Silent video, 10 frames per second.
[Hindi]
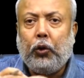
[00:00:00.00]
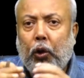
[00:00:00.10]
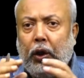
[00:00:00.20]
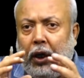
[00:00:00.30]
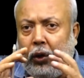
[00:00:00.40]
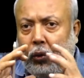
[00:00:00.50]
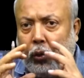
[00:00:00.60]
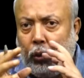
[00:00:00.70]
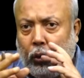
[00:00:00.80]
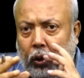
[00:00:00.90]
तो इन
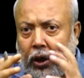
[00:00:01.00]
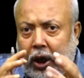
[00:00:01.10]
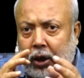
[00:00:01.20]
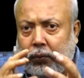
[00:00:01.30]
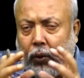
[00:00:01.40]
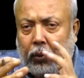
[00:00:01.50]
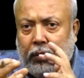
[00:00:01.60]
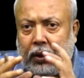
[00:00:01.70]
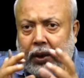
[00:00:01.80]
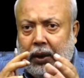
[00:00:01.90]
दोनों
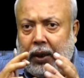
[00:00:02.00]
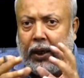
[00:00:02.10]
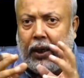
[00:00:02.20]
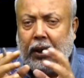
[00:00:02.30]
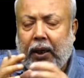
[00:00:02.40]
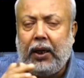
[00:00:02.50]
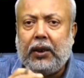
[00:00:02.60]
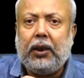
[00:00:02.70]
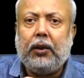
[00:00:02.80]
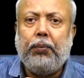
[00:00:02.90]
ट्रांसफॉर्मेशन के
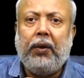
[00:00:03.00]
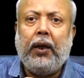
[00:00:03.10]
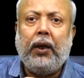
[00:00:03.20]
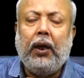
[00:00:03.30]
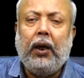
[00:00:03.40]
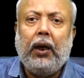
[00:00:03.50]
केसेस में